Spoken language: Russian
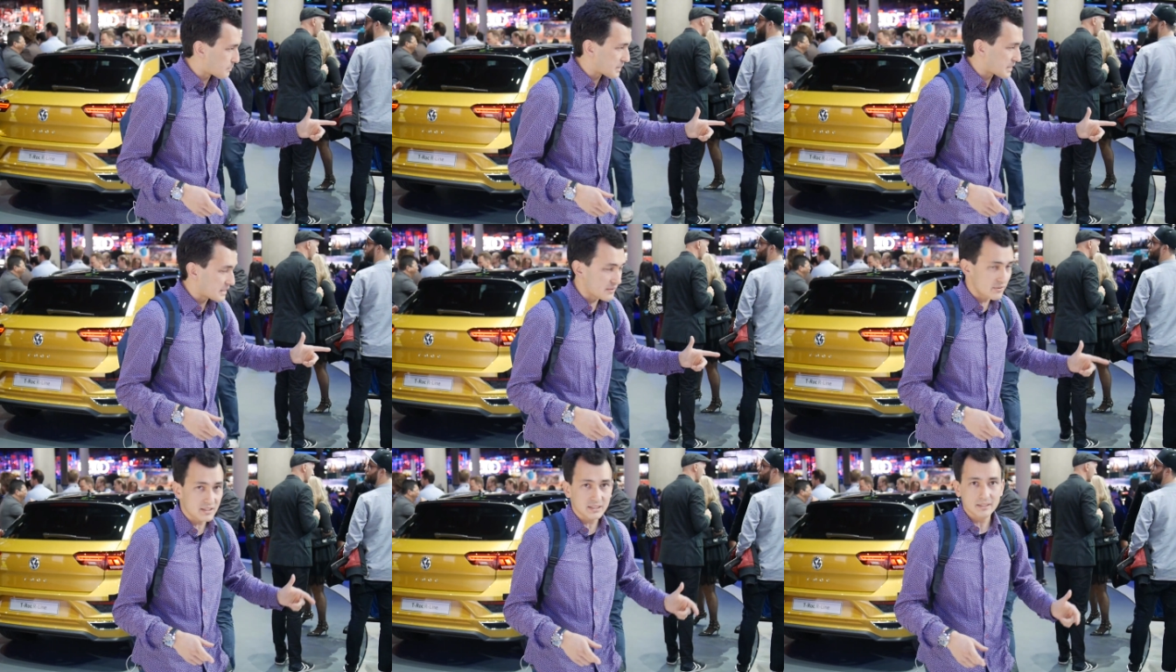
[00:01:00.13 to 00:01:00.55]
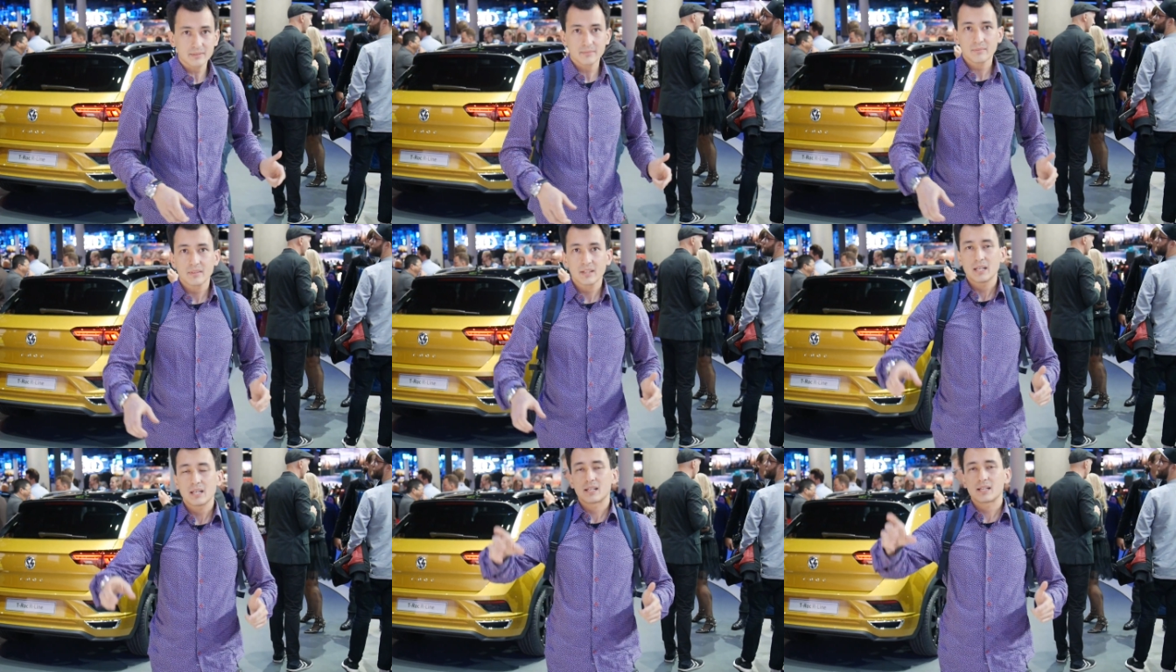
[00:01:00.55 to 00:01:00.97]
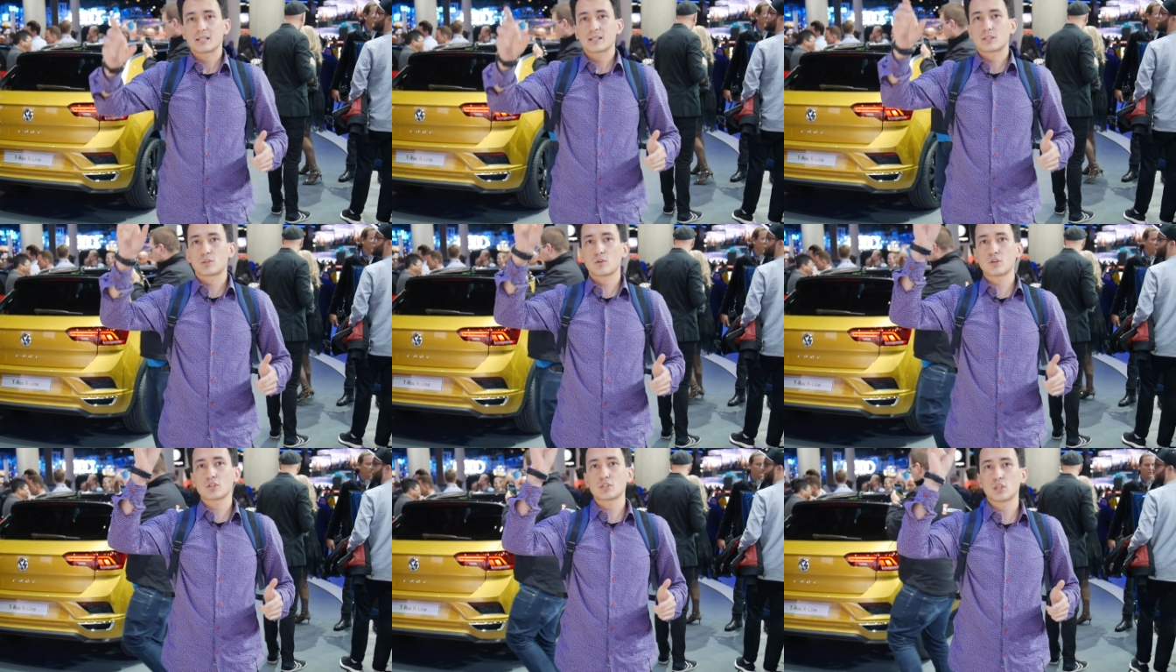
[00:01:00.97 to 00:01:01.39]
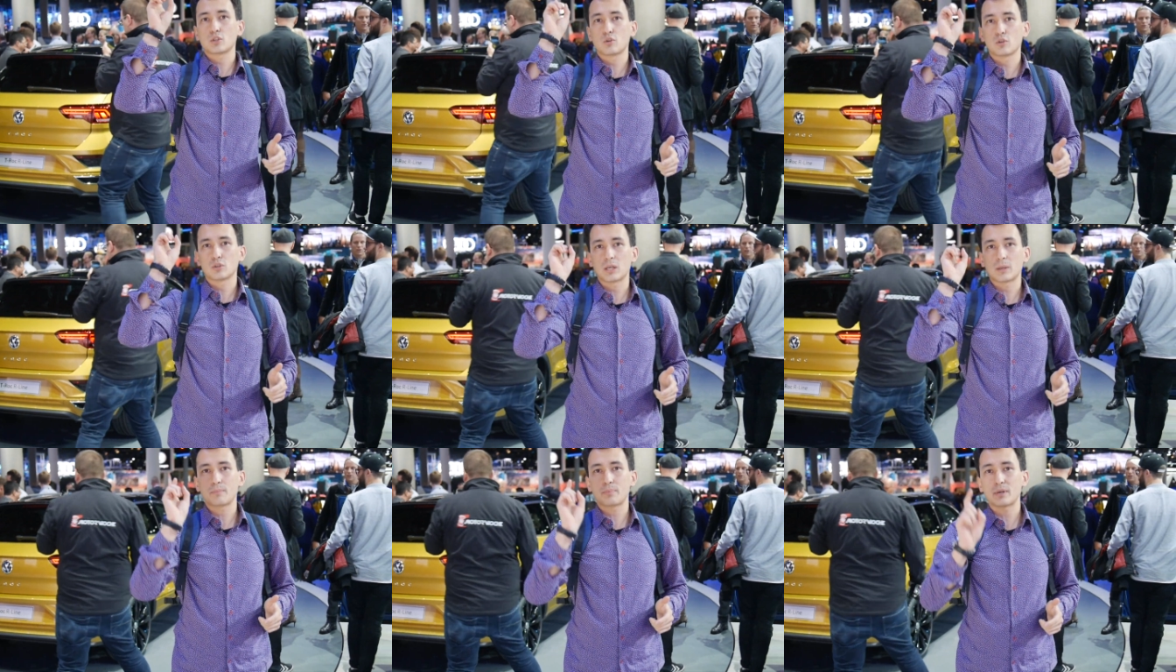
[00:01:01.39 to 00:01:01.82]
привод, Создан
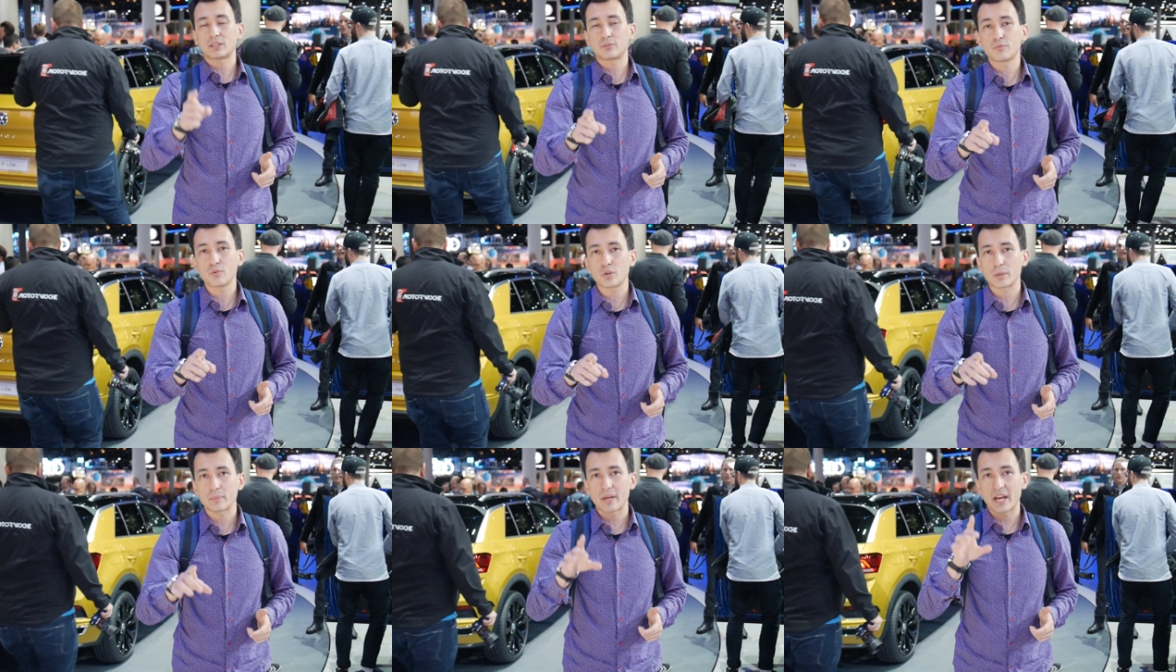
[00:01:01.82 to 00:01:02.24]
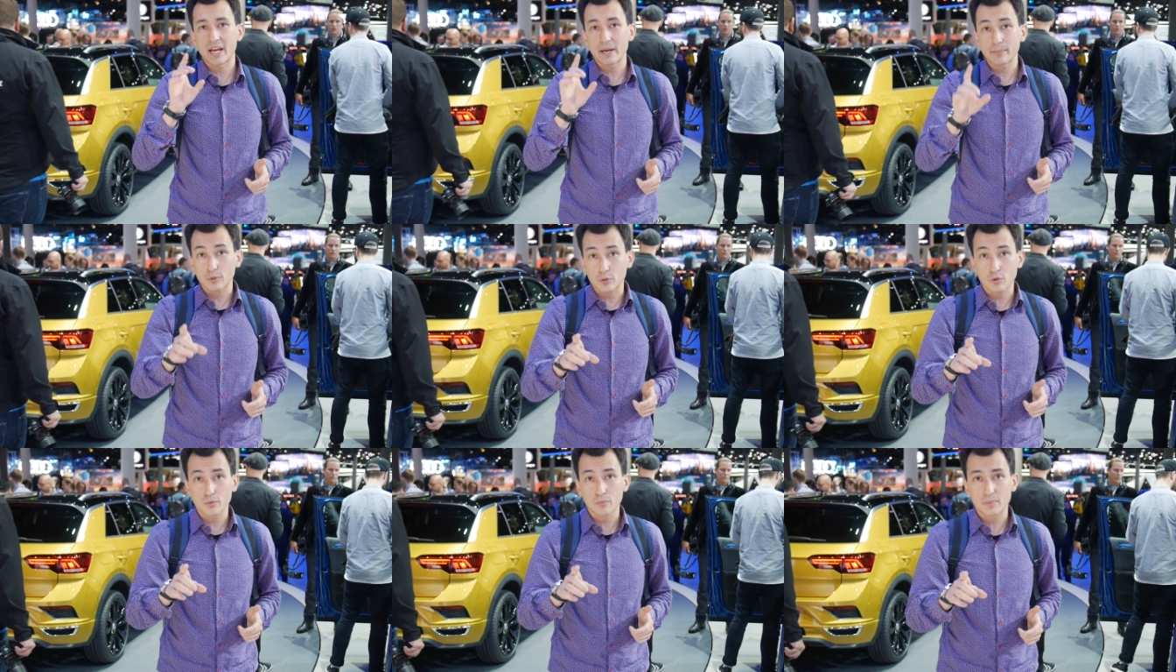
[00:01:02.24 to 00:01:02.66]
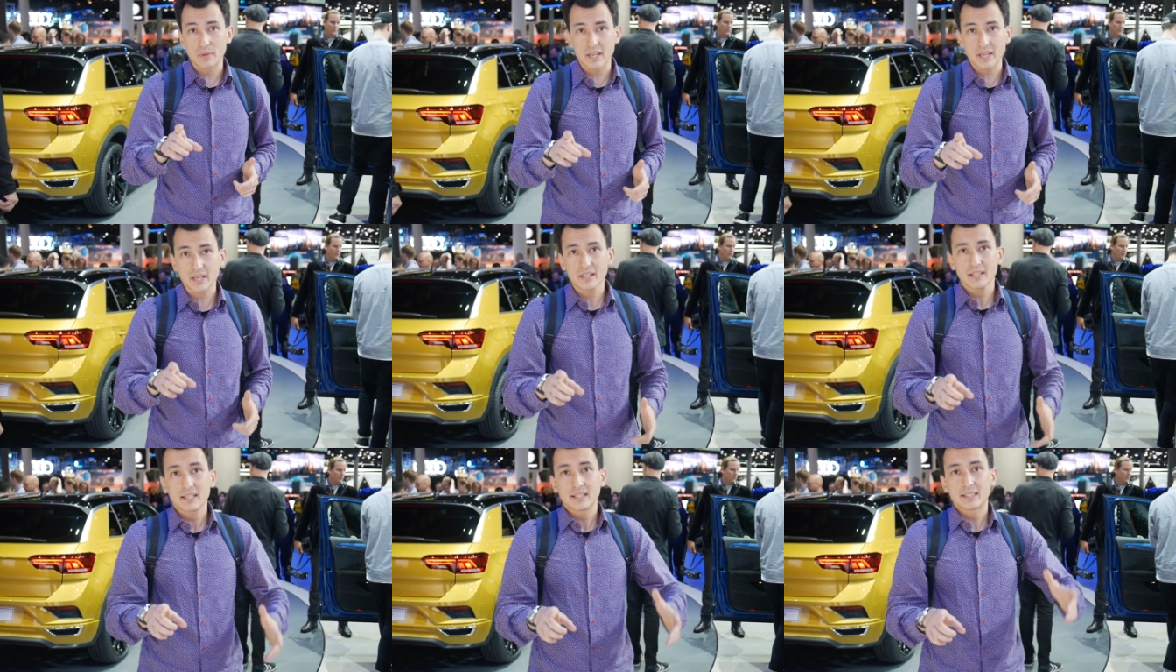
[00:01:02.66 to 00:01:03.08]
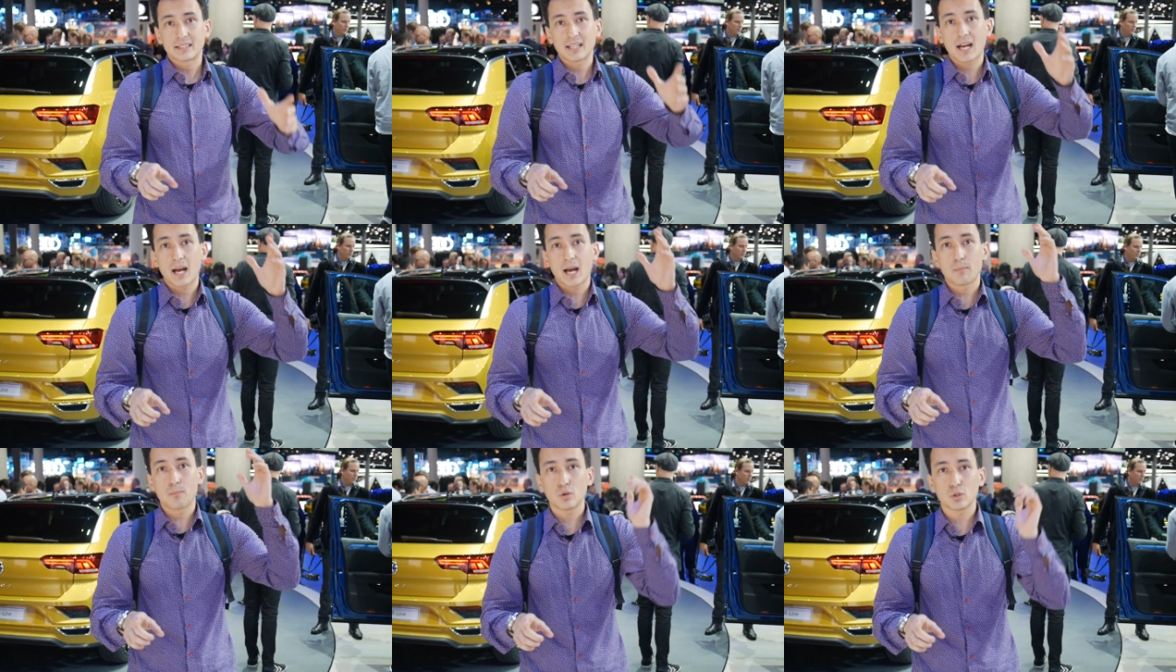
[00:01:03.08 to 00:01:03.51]
он на платформе MQB,
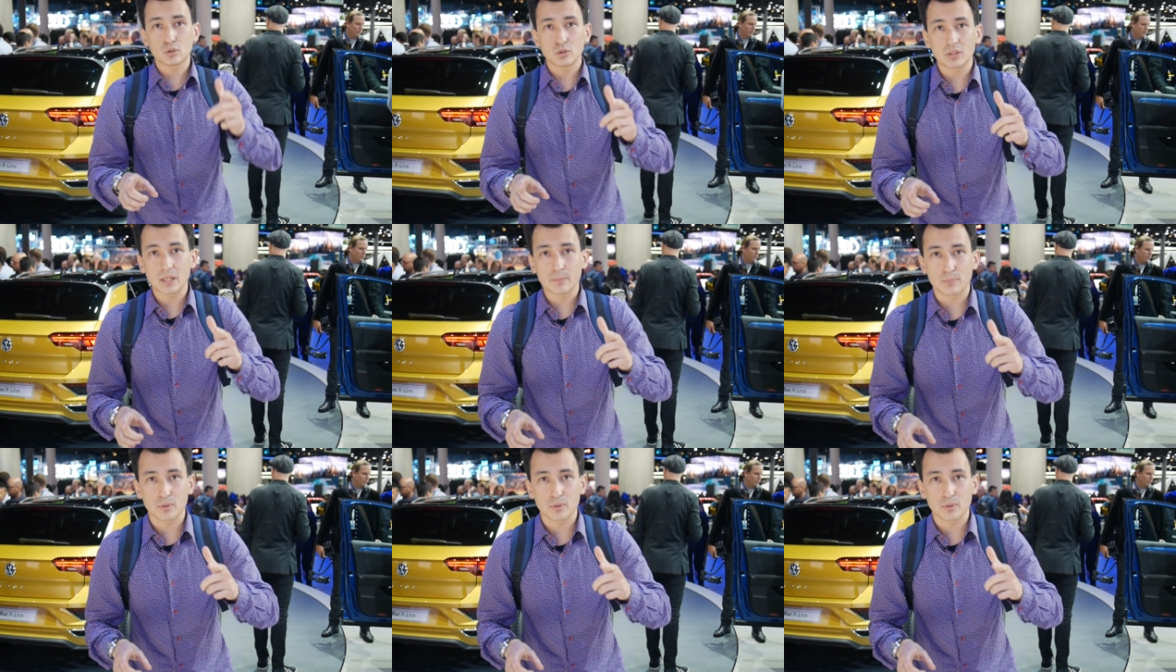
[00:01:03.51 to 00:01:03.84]
на модульной